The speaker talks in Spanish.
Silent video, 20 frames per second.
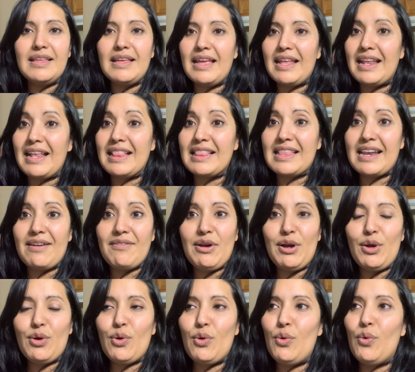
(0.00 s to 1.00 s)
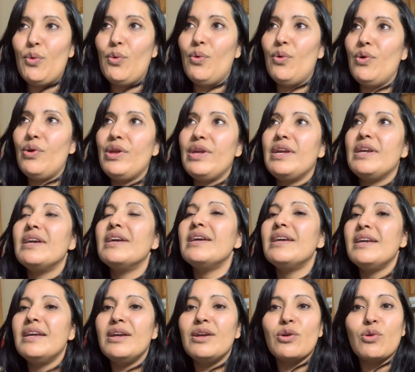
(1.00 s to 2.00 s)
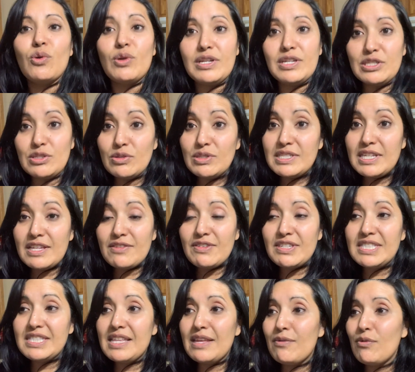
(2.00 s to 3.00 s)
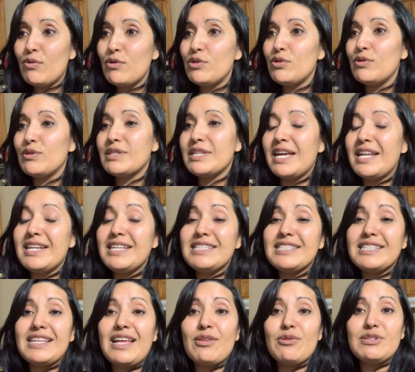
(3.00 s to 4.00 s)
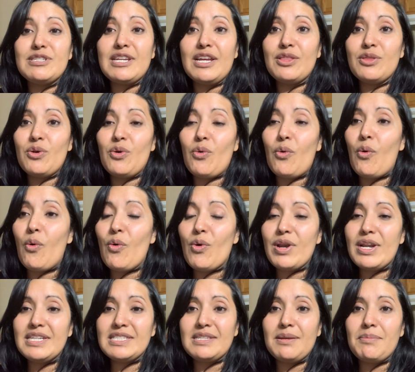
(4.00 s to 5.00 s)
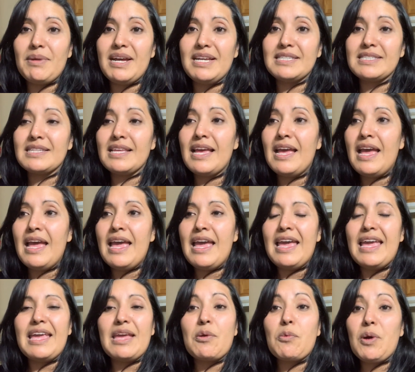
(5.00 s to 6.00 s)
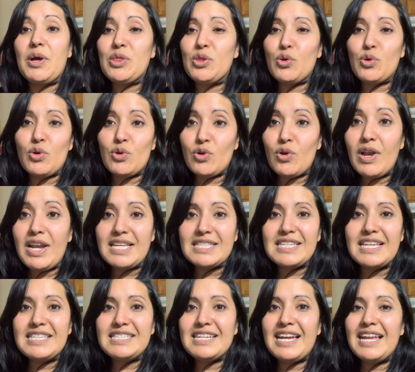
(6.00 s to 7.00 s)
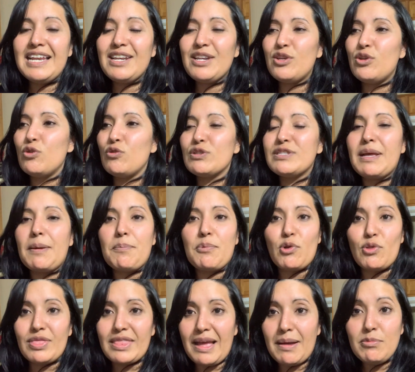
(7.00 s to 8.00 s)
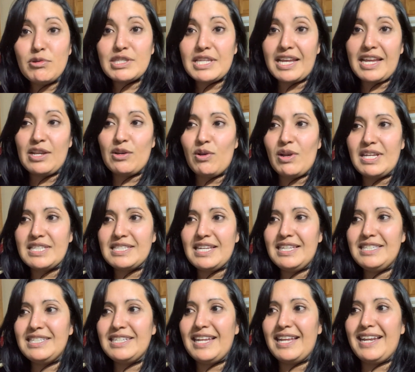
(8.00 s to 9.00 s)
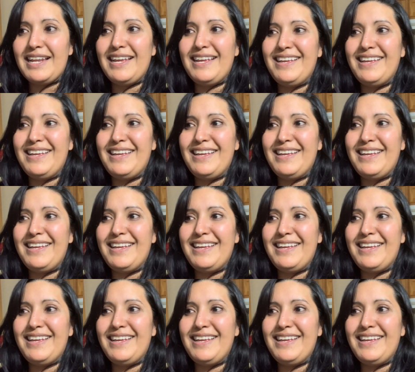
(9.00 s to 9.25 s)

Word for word: en el trabajo hoy, con estos días festivos, nos han estado echando horas de más. Y cuando no nos las echan, nos aprontamos a que no las echen.